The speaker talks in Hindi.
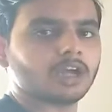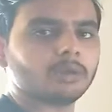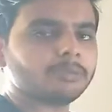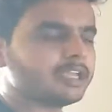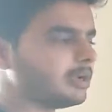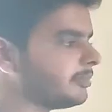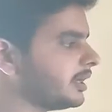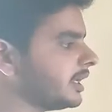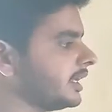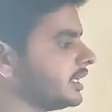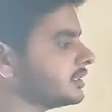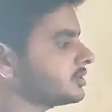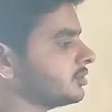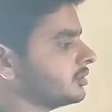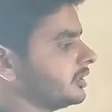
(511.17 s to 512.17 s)
अभी हमारा
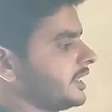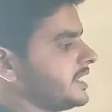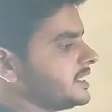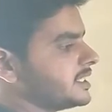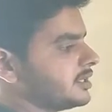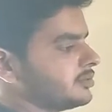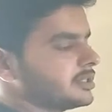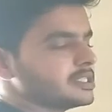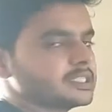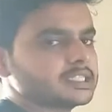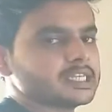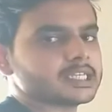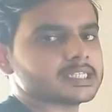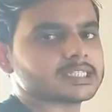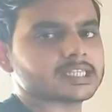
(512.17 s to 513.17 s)
123 है
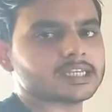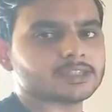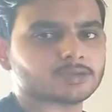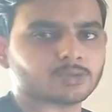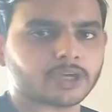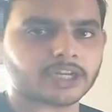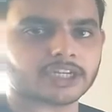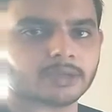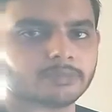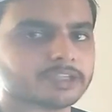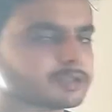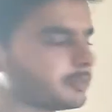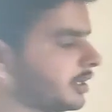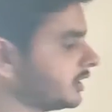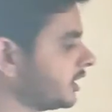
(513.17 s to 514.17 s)
किसके किसके स्क्वायर के
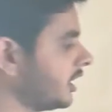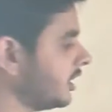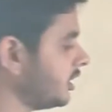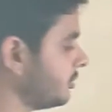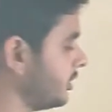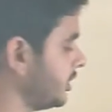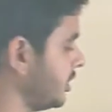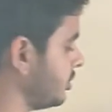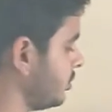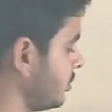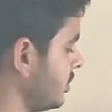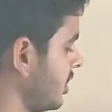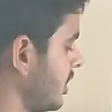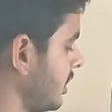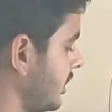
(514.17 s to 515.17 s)
बीच में आता है अगर मैं
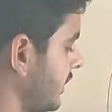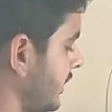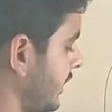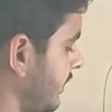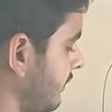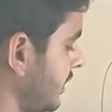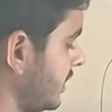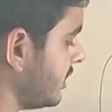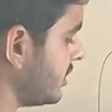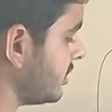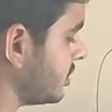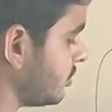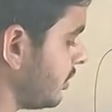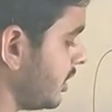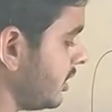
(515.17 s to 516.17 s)
देखूं 11 के
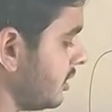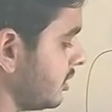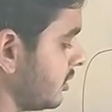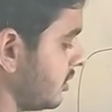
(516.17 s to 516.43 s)
स्क्वायर